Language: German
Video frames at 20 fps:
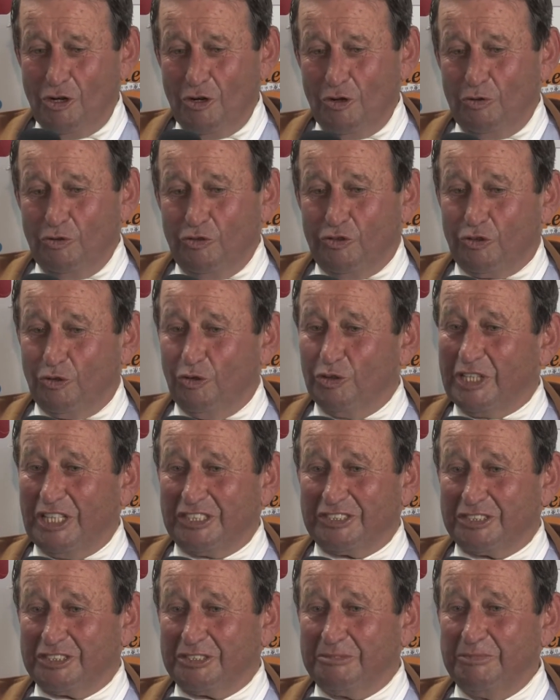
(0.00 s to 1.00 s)
Und so,
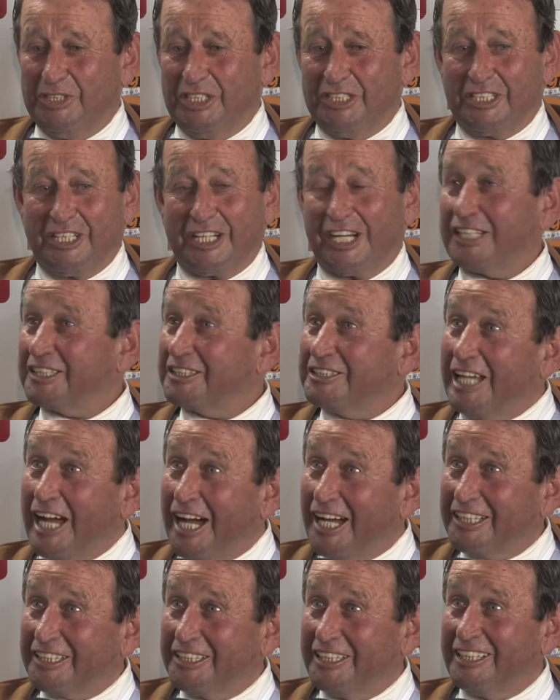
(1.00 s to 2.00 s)
dass es mir direkt
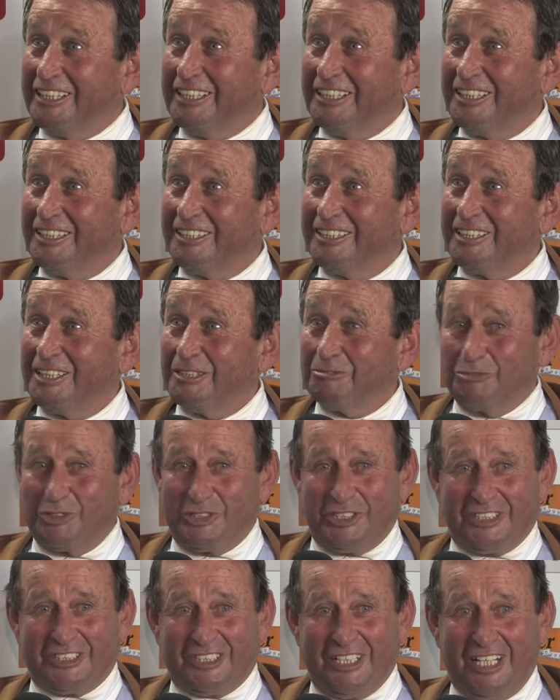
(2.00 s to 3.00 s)
nahe ging, muss
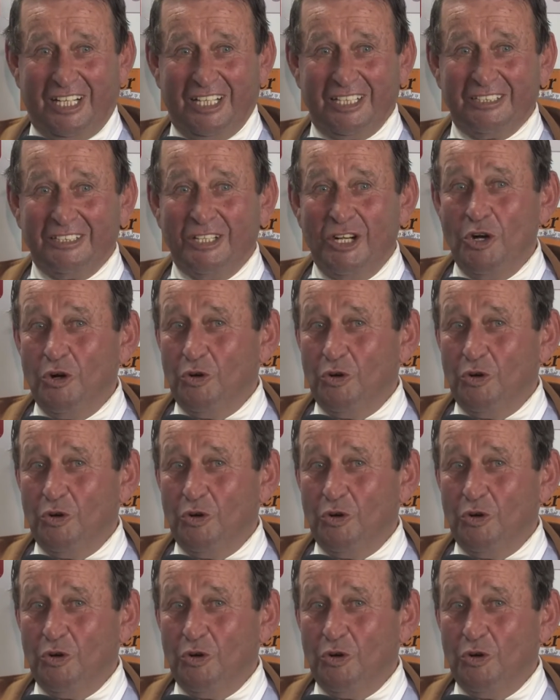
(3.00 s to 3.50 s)
ich sagen.